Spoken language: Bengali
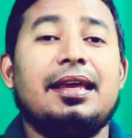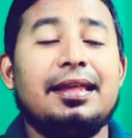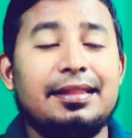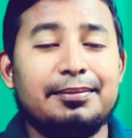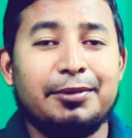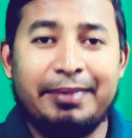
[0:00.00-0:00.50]

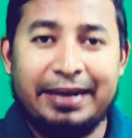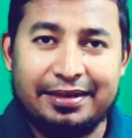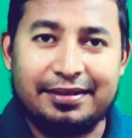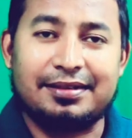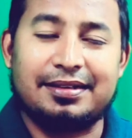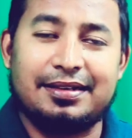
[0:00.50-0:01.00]
ঈদ
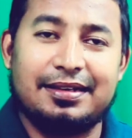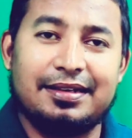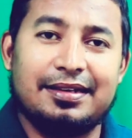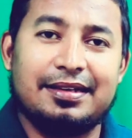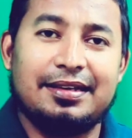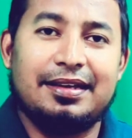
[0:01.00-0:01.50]
মুবারক
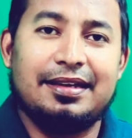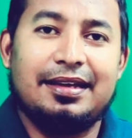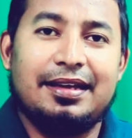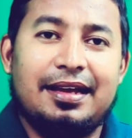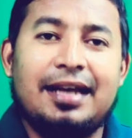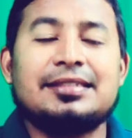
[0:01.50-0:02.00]

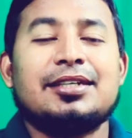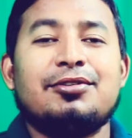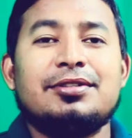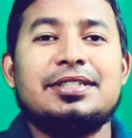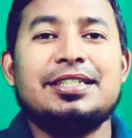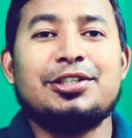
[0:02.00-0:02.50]
আশা
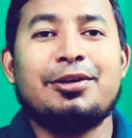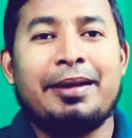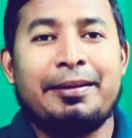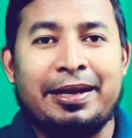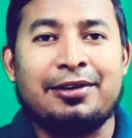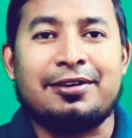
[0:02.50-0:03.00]
করছি
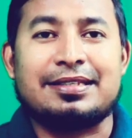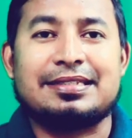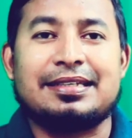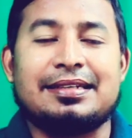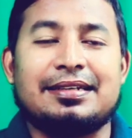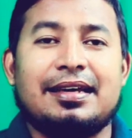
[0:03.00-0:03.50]
সবাই ভালো
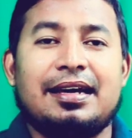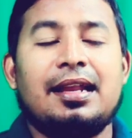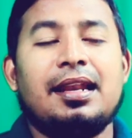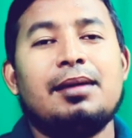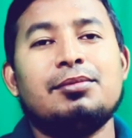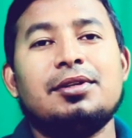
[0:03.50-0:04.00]
আছেন
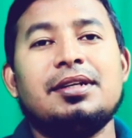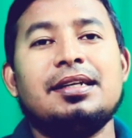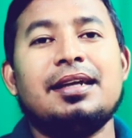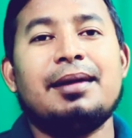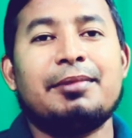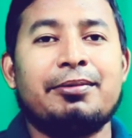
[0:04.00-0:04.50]

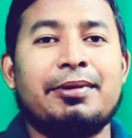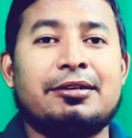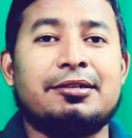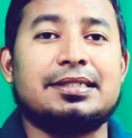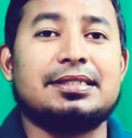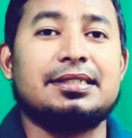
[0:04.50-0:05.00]
আলহামদুলিল্লাহ আমরা
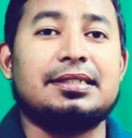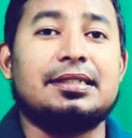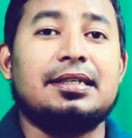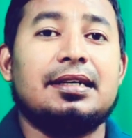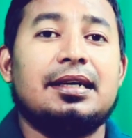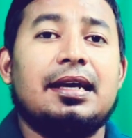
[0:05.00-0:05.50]
ভালো আছি
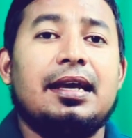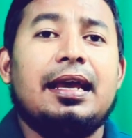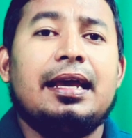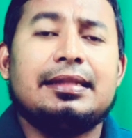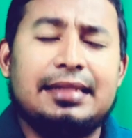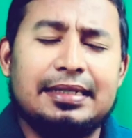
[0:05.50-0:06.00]

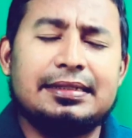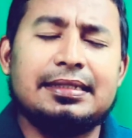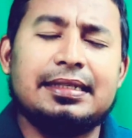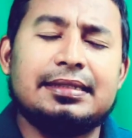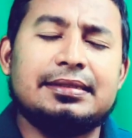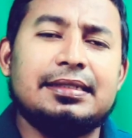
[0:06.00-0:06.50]
দেখতে
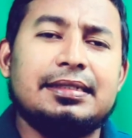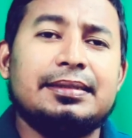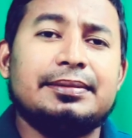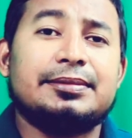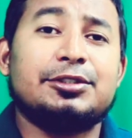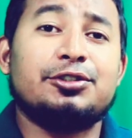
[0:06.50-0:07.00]
দেখতে
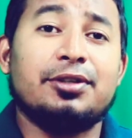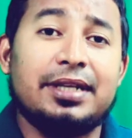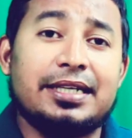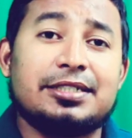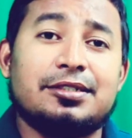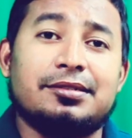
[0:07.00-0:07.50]

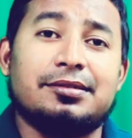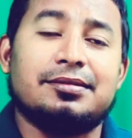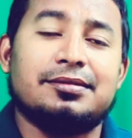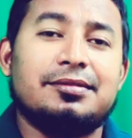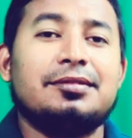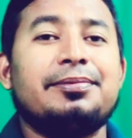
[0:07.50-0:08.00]
চলে আসলো
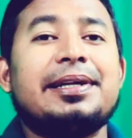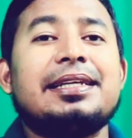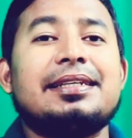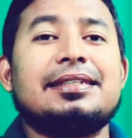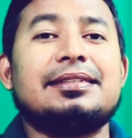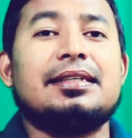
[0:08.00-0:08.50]

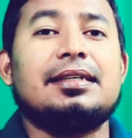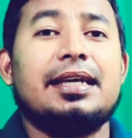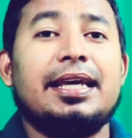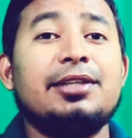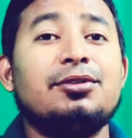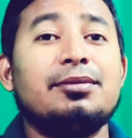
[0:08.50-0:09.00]
কুরবানির ঈদ
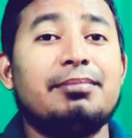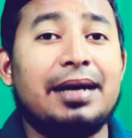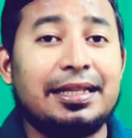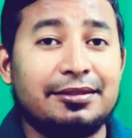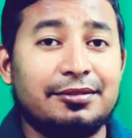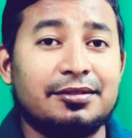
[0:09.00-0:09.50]
এই তো
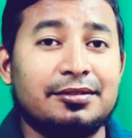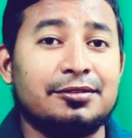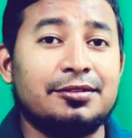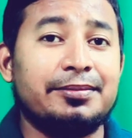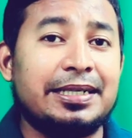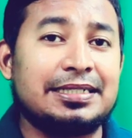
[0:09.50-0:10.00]
মাত্র
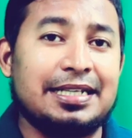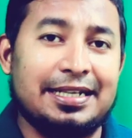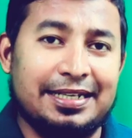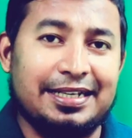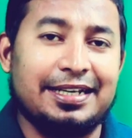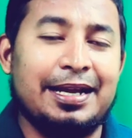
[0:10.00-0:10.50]
দুই মাস
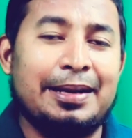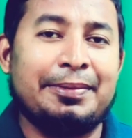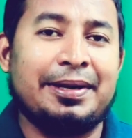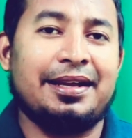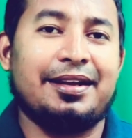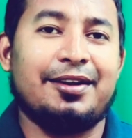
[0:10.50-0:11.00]
আগে
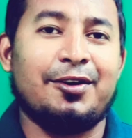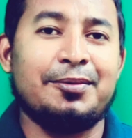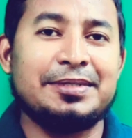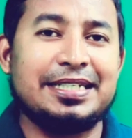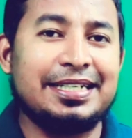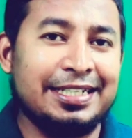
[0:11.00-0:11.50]
আমরা
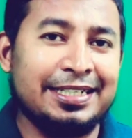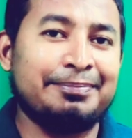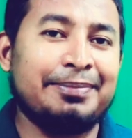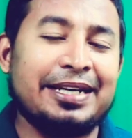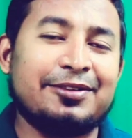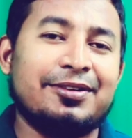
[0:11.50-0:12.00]
রমজানের ঈদ
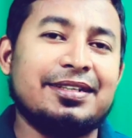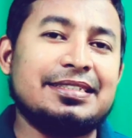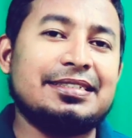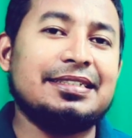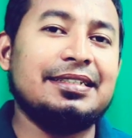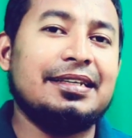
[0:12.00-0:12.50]
পার
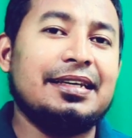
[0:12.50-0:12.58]
করেছি